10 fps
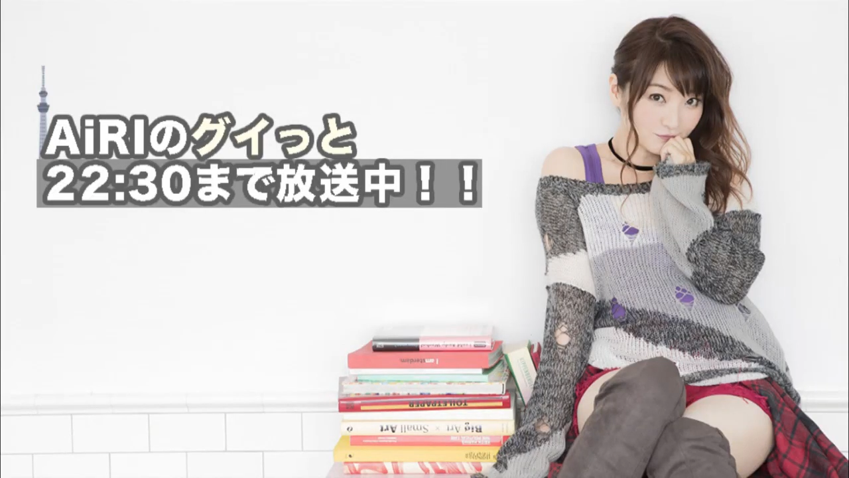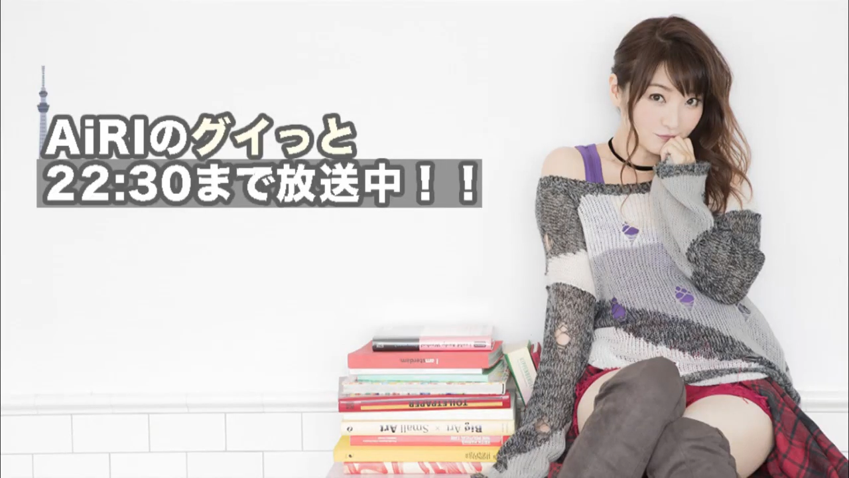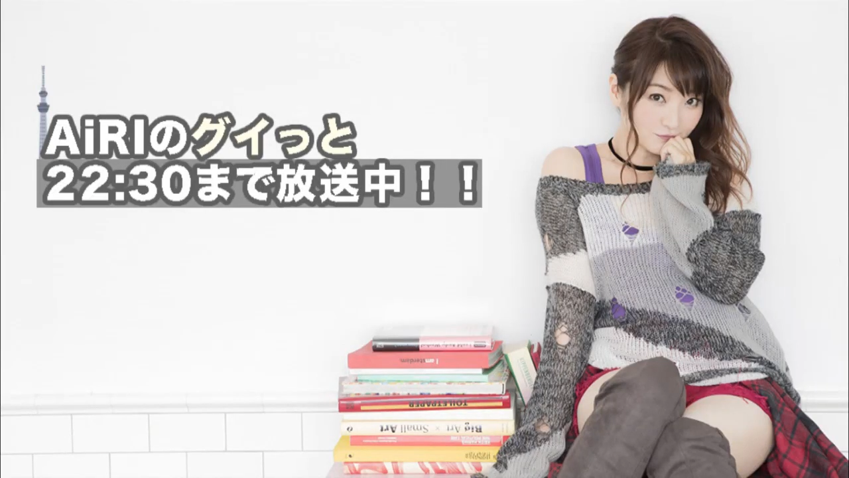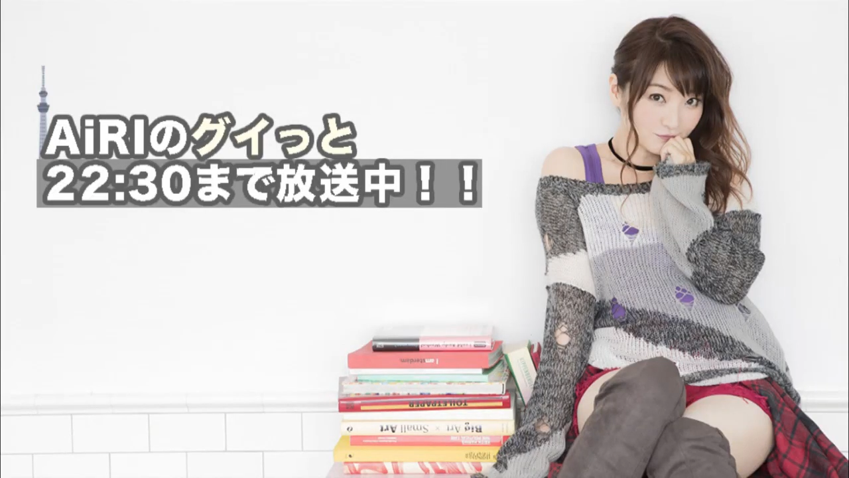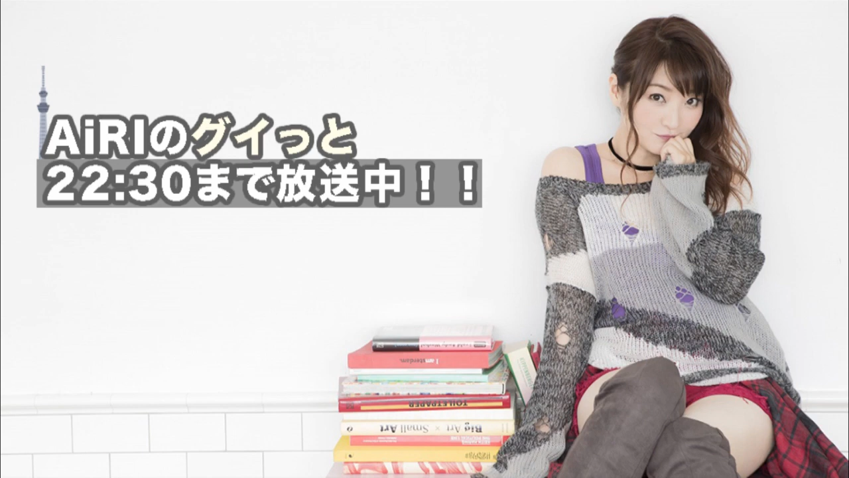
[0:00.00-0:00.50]

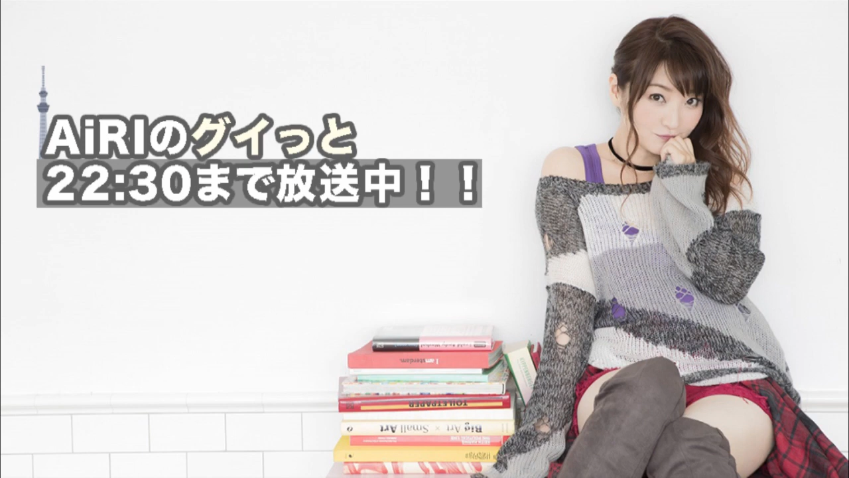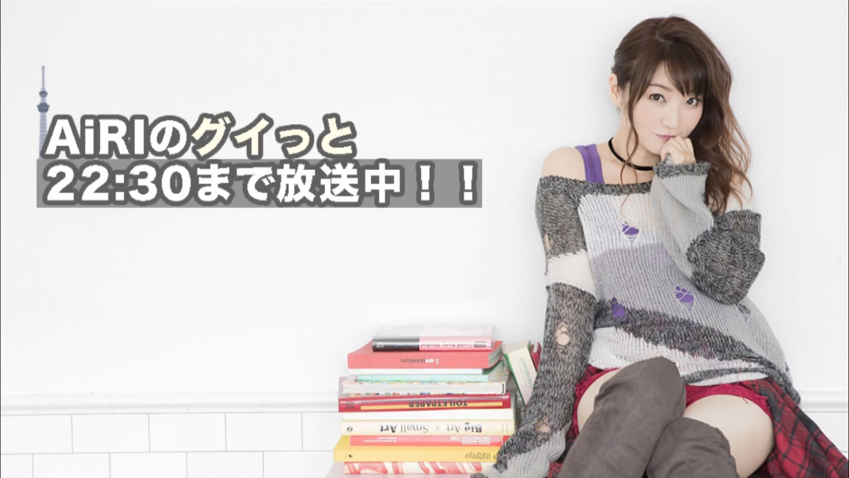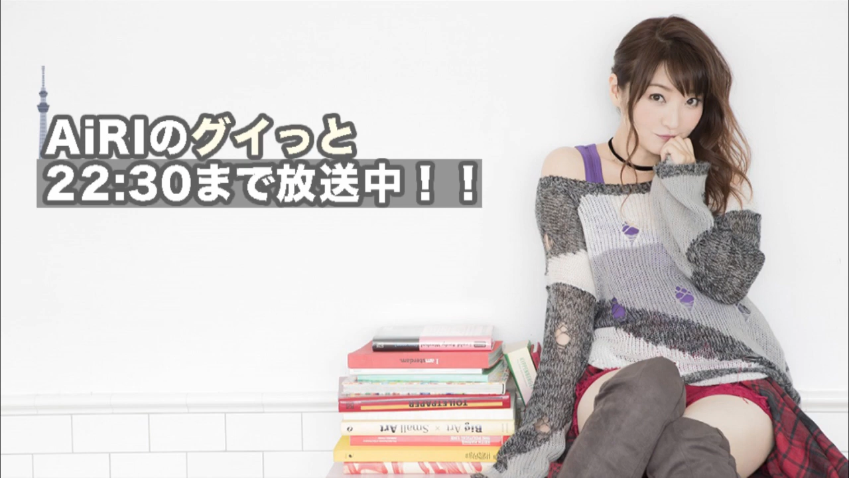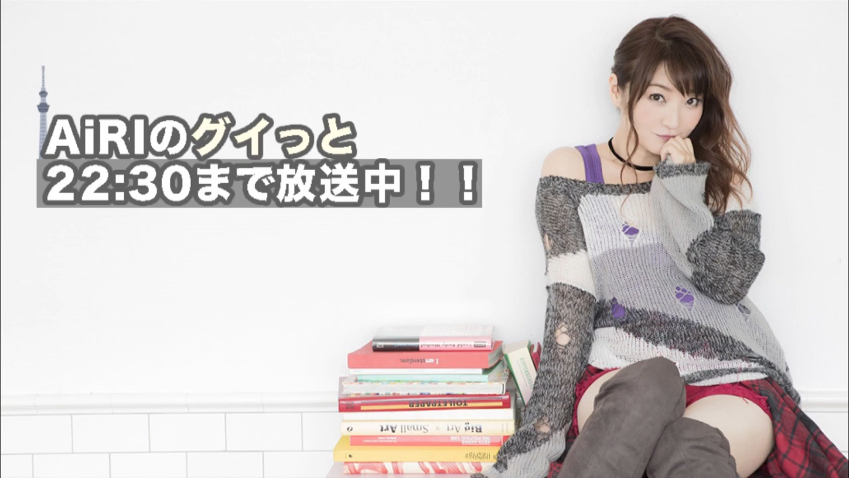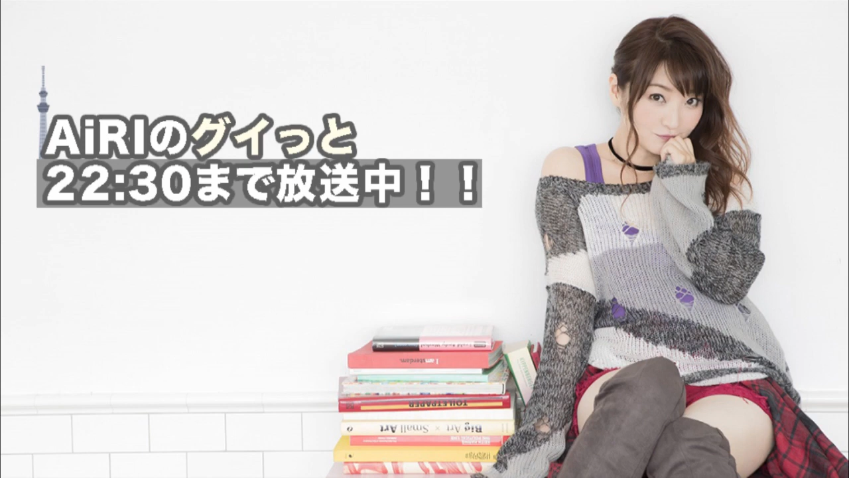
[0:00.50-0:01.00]
ガッチャンってやるん
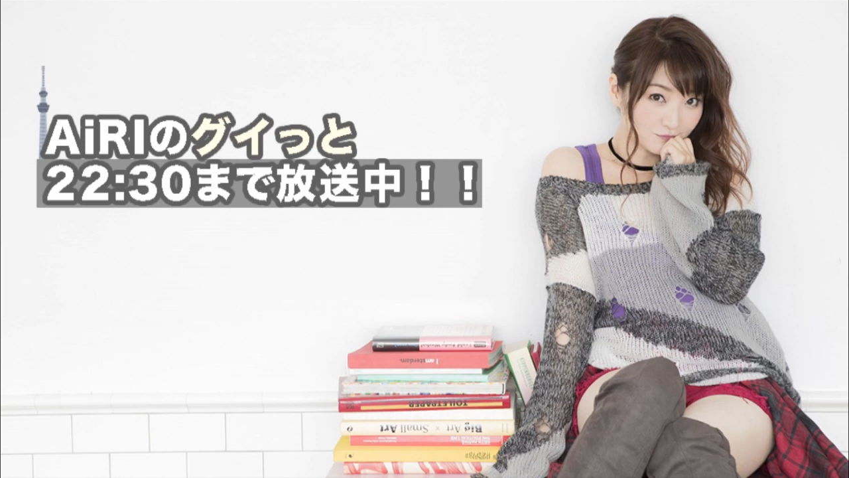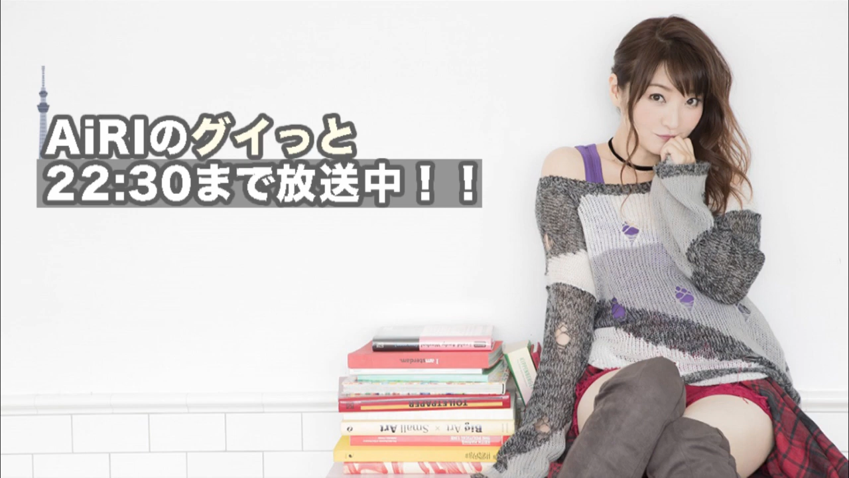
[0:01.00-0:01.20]
ですよね、